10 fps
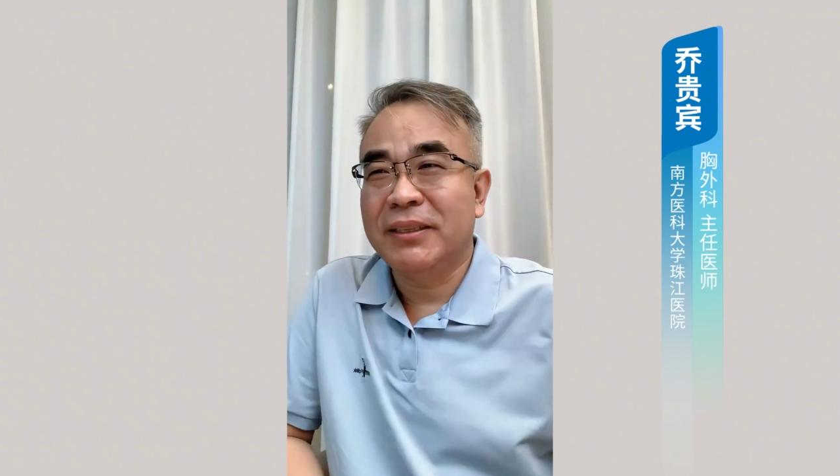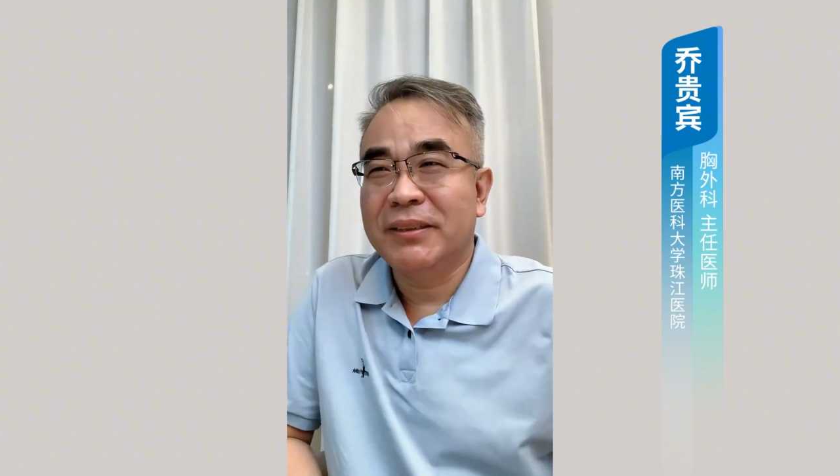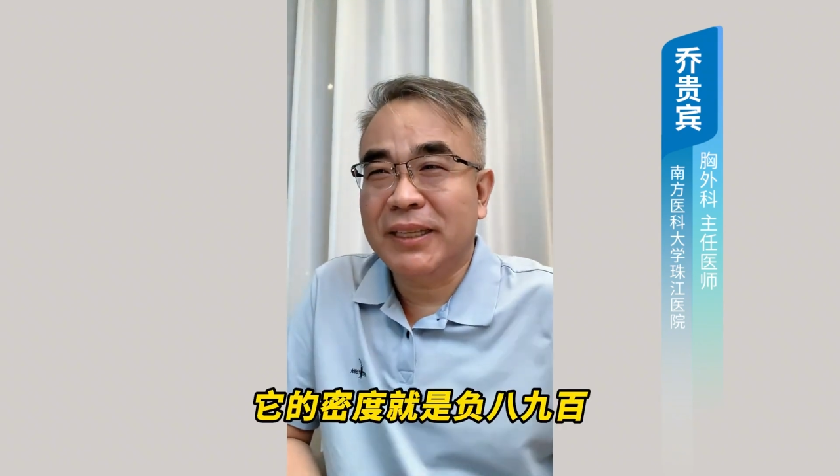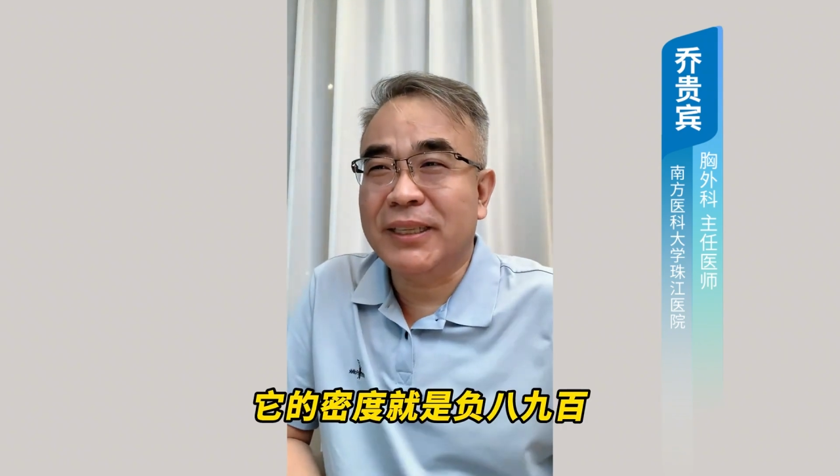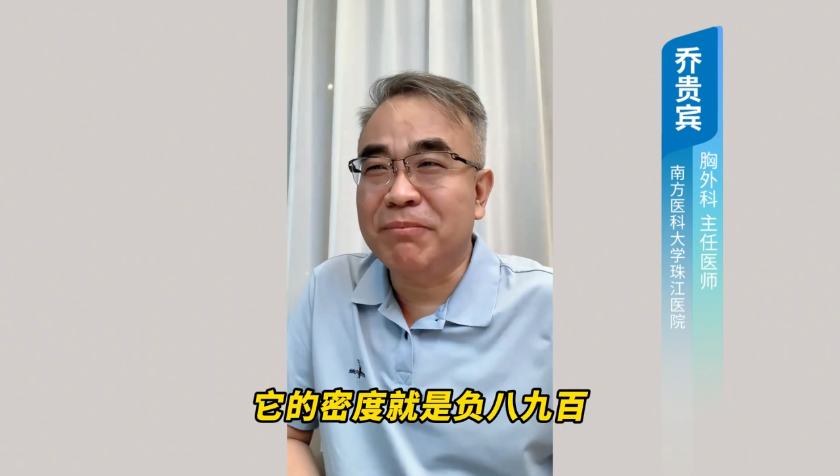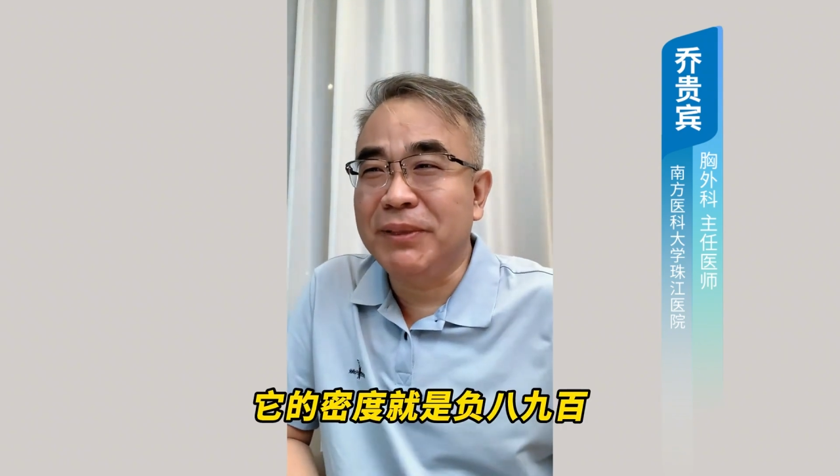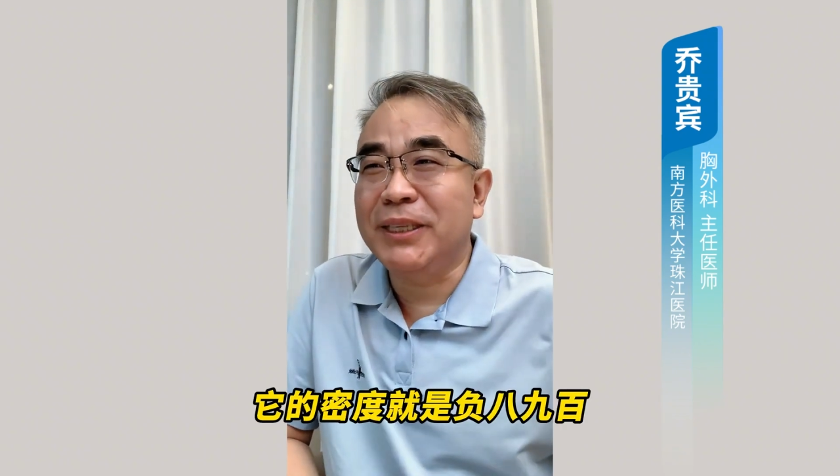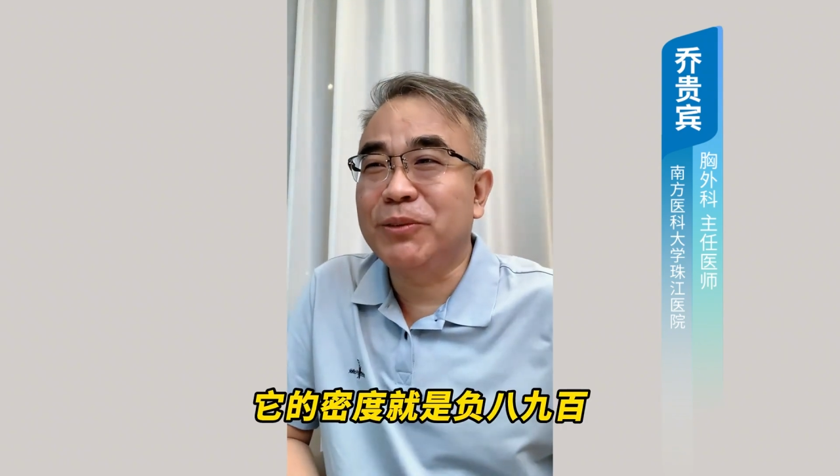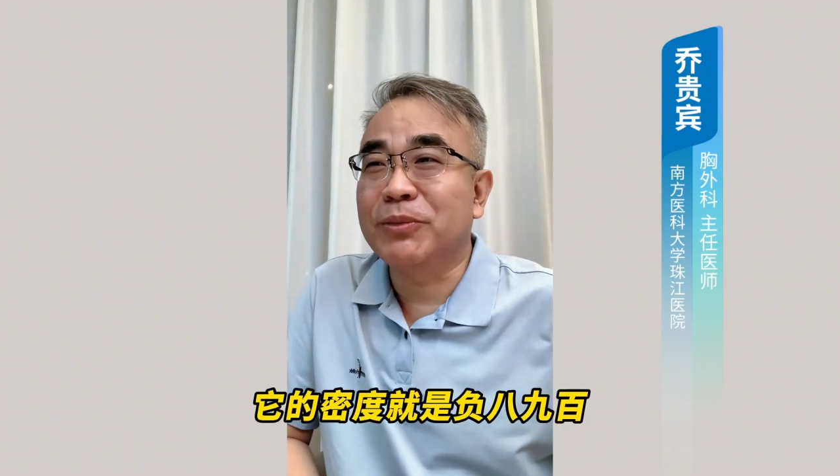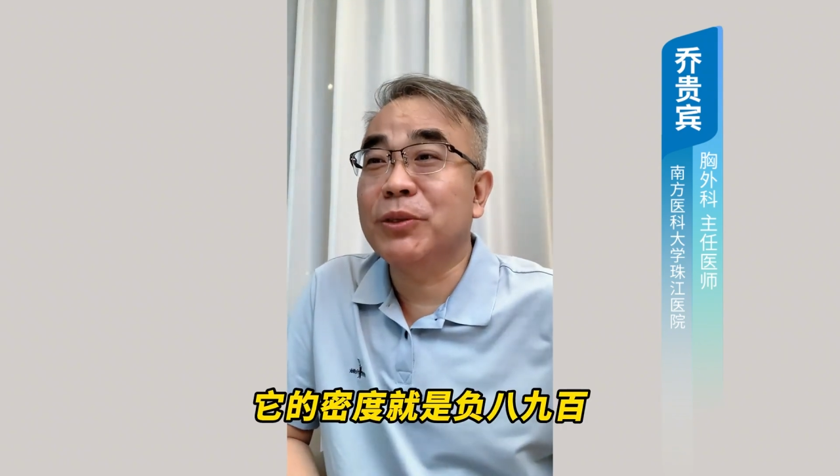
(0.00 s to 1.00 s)
它的密
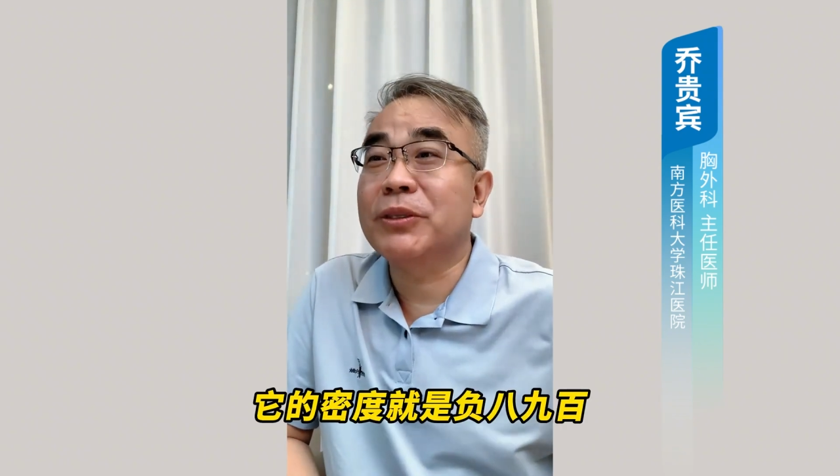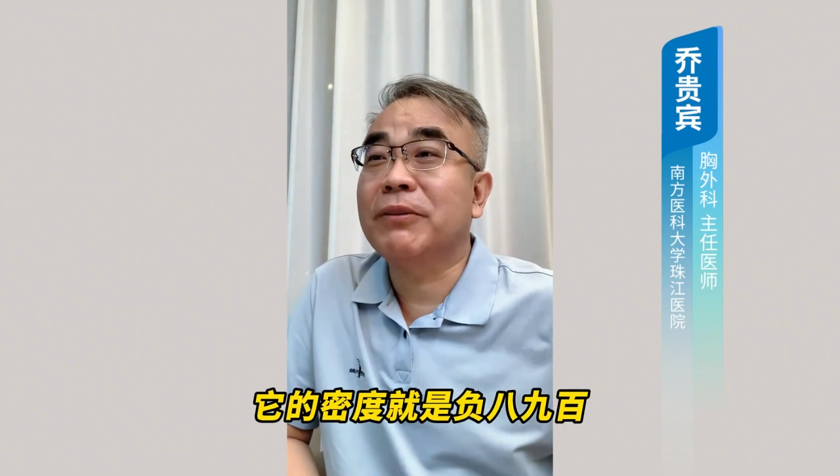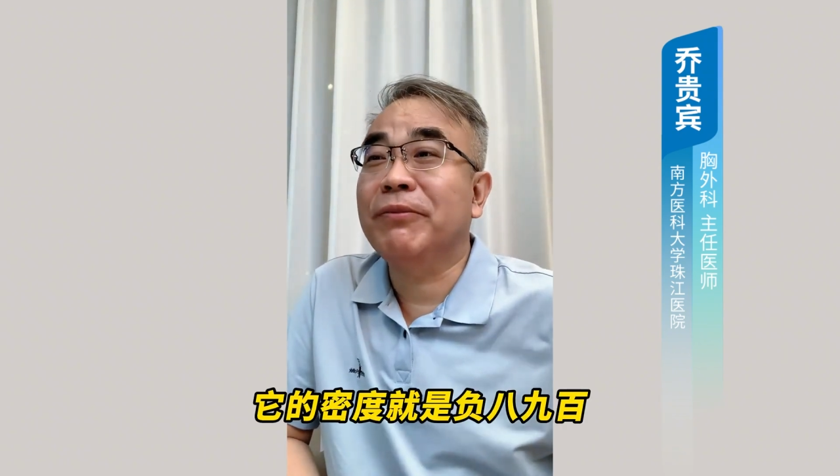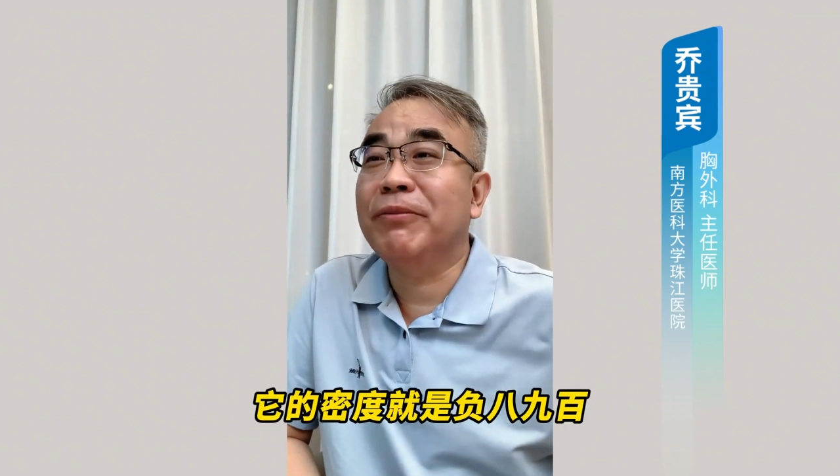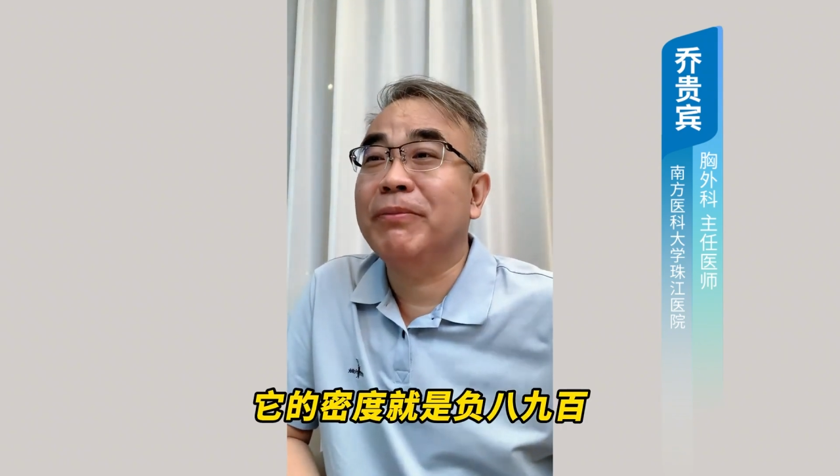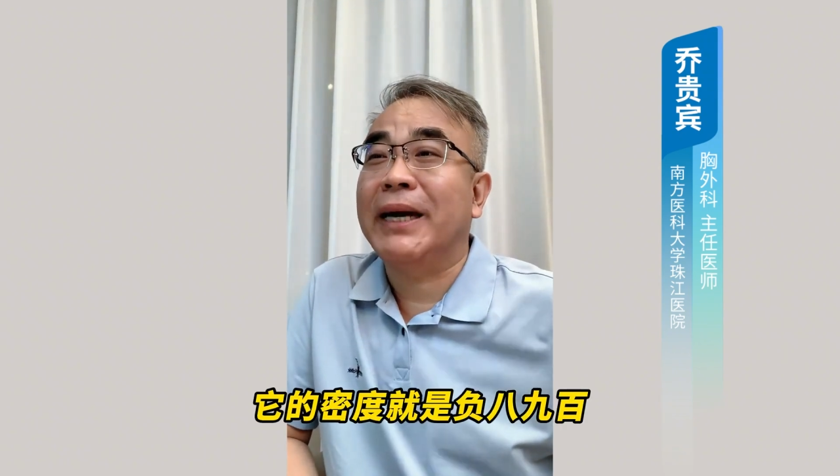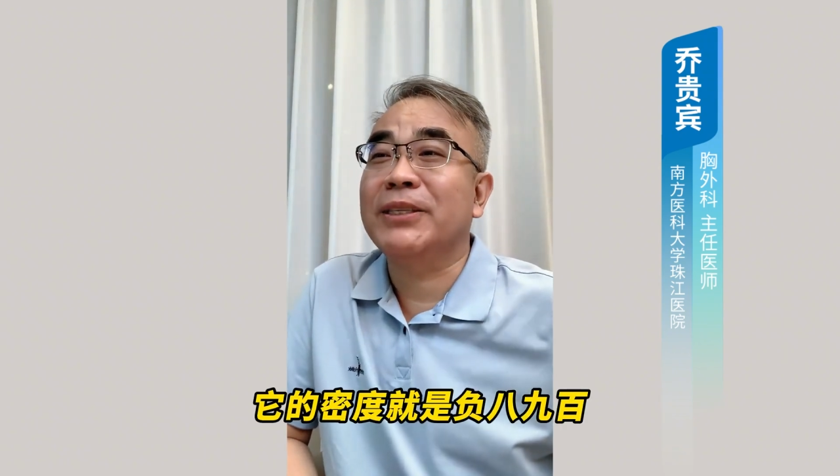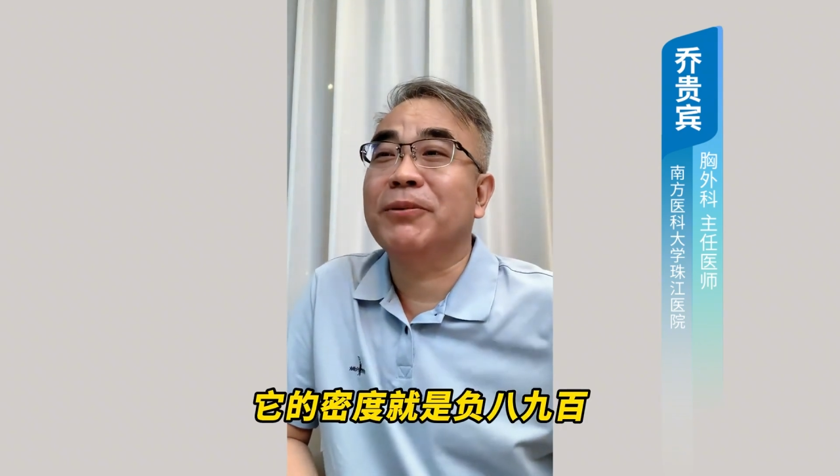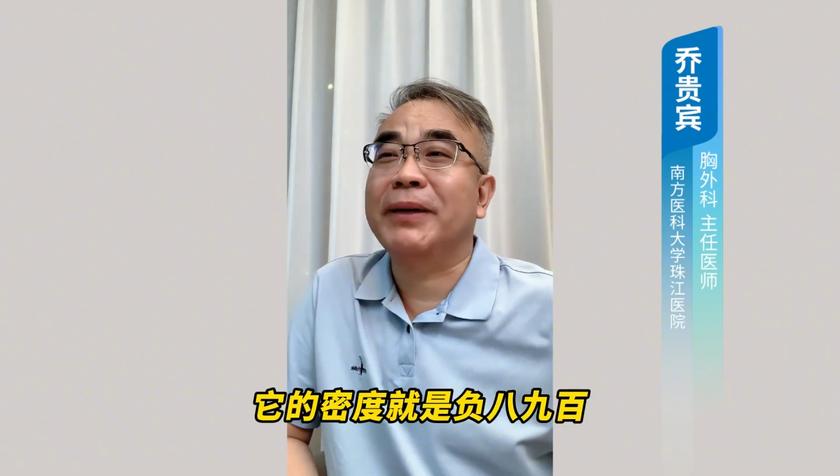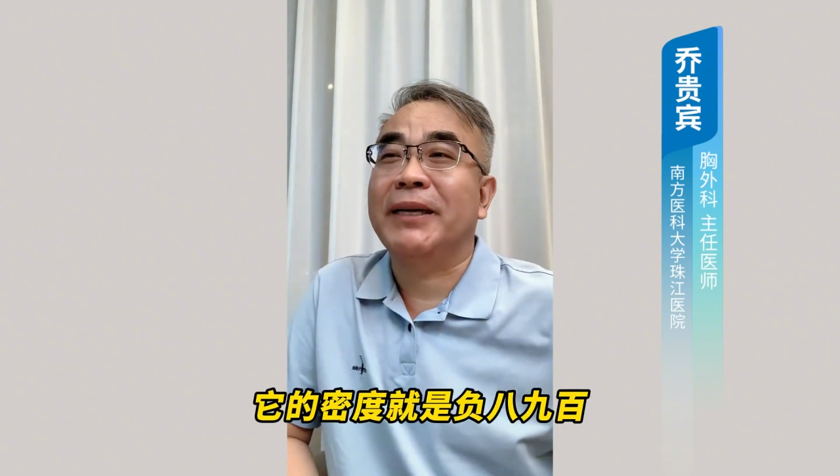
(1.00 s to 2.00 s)
度就是负八
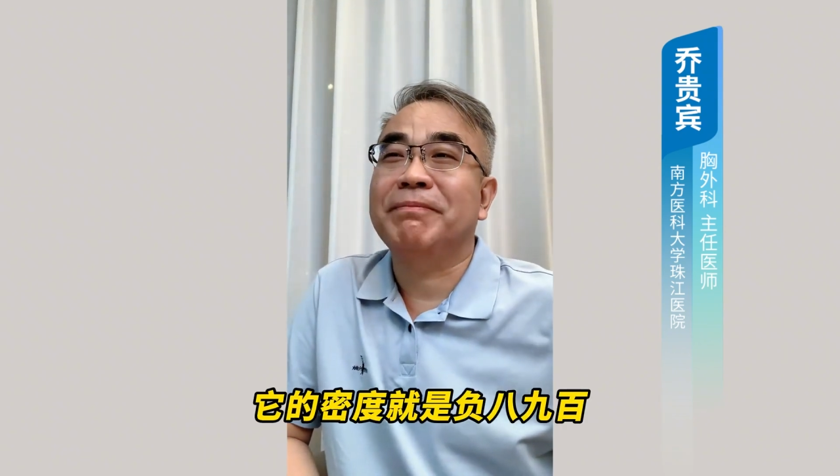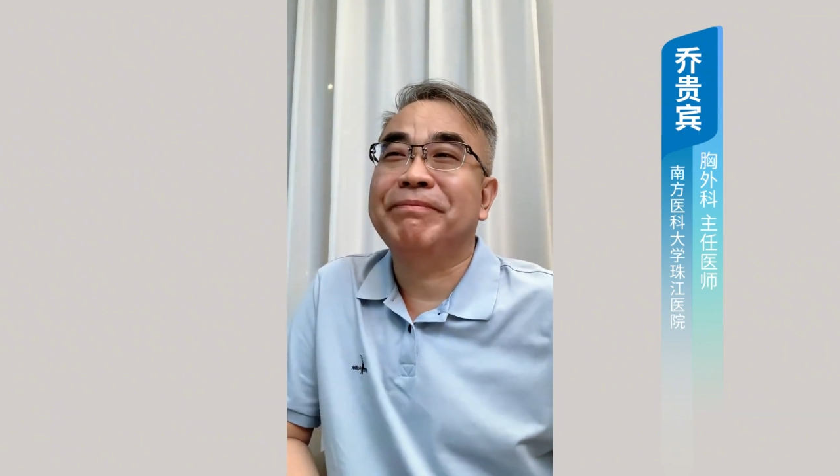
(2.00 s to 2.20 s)
九百。